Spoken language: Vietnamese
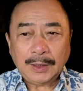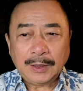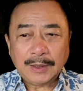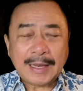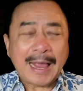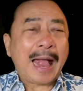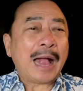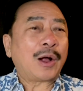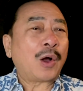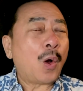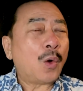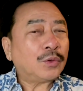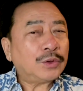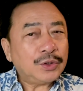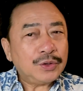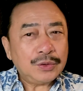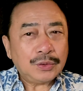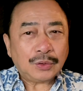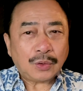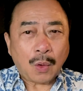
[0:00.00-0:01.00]
Nhà cổ
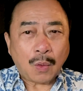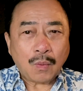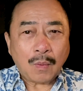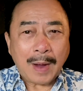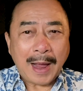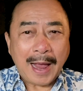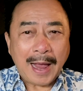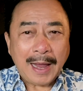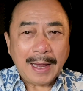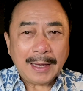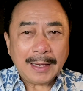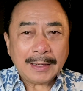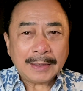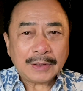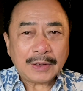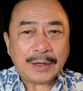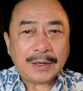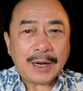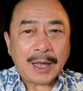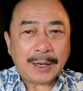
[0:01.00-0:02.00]
thương cổ quá,
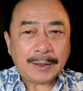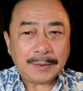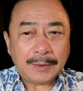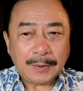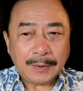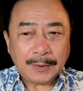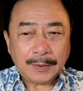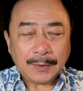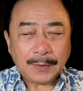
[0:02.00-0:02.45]
cho nên